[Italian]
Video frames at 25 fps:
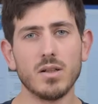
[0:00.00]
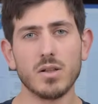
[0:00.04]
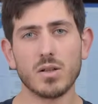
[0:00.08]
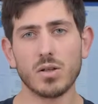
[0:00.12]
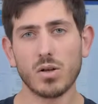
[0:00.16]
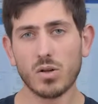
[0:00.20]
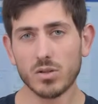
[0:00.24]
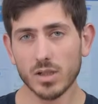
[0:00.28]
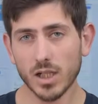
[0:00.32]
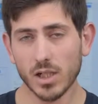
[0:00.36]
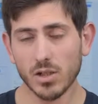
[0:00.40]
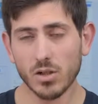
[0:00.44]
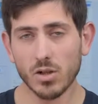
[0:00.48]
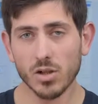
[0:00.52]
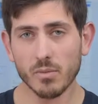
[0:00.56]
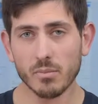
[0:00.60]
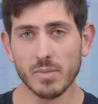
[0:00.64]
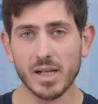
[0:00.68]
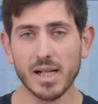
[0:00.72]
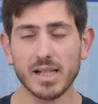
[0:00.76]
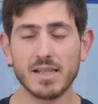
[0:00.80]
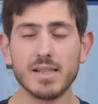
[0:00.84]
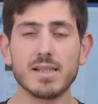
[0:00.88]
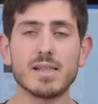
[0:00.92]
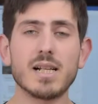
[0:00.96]
con
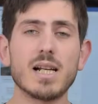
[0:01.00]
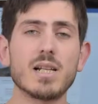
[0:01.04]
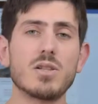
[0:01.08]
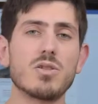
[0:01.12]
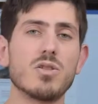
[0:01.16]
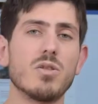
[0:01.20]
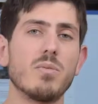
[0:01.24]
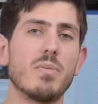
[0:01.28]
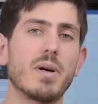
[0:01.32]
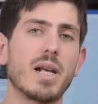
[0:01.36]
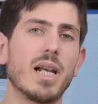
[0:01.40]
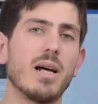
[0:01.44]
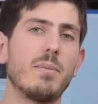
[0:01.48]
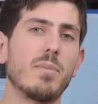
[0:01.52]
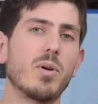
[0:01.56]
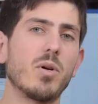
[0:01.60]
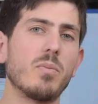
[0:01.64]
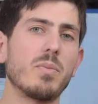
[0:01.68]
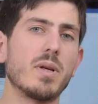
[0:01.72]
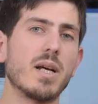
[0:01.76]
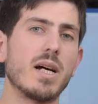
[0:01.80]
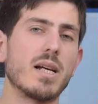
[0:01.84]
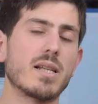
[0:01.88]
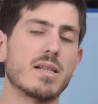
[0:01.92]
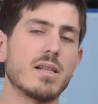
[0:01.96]
enorme disagio per la
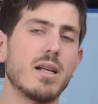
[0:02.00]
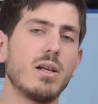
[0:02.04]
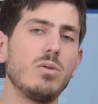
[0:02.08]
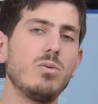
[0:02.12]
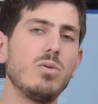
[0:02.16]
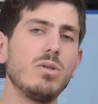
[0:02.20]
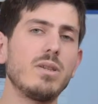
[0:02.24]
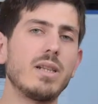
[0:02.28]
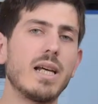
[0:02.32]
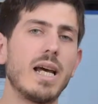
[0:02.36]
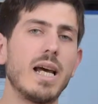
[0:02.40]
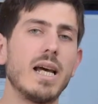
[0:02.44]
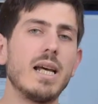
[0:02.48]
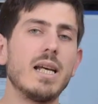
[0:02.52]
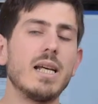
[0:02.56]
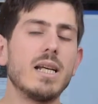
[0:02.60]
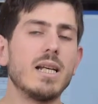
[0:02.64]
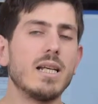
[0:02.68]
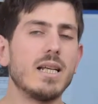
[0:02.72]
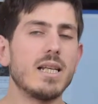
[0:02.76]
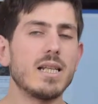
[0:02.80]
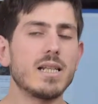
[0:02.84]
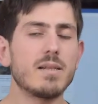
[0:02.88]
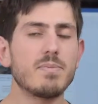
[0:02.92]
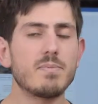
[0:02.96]
propria salute
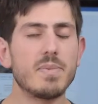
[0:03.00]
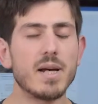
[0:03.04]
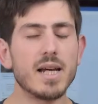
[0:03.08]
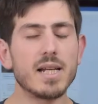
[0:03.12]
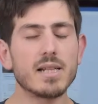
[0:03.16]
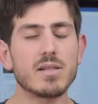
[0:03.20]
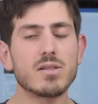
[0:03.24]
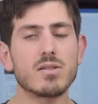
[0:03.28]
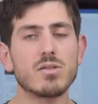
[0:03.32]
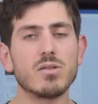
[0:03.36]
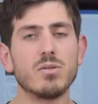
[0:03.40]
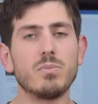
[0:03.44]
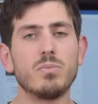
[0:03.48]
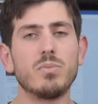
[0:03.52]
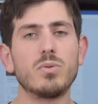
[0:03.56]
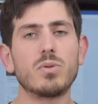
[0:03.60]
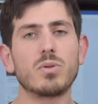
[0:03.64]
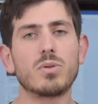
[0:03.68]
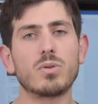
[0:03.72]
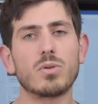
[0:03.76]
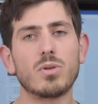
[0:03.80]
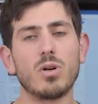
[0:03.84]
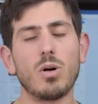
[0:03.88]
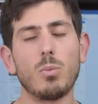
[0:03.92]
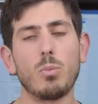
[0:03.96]
e spesso
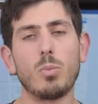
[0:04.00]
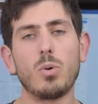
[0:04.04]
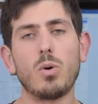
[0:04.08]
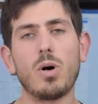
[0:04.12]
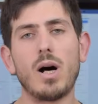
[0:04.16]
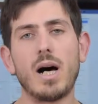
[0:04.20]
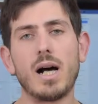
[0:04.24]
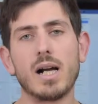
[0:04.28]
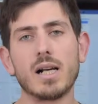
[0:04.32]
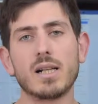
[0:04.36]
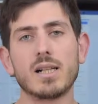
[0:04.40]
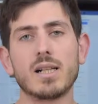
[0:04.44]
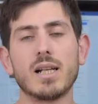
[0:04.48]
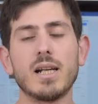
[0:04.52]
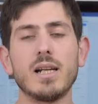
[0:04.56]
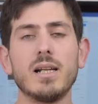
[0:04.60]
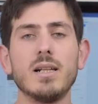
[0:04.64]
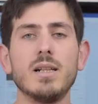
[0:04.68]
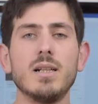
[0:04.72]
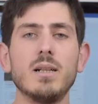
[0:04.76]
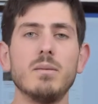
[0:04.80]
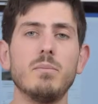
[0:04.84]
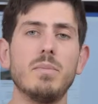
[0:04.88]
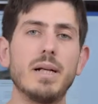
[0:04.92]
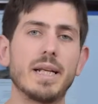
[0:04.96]
purtroppo anche
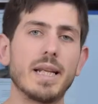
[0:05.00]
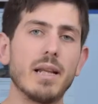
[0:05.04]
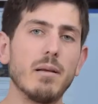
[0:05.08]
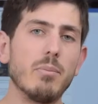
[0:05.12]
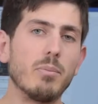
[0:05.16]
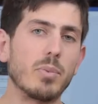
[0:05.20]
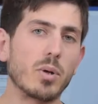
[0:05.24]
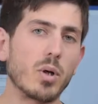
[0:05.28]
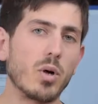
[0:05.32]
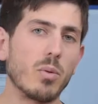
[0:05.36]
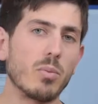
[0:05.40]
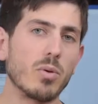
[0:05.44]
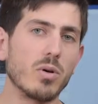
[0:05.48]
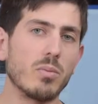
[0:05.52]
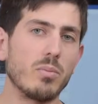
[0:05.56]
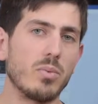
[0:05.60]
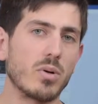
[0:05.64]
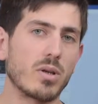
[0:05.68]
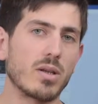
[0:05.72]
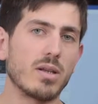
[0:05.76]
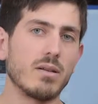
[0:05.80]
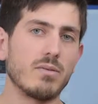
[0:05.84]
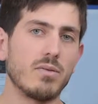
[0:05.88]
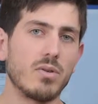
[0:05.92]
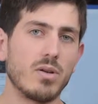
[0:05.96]
per il proprio
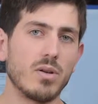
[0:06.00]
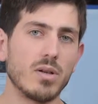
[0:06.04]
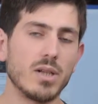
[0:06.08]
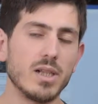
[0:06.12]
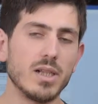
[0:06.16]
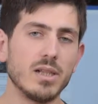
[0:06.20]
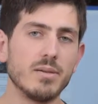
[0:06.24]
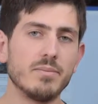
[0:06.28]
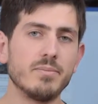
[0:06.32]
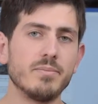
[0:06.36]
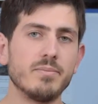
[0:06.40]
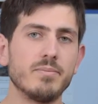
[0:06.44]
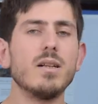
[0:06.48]
portafogli.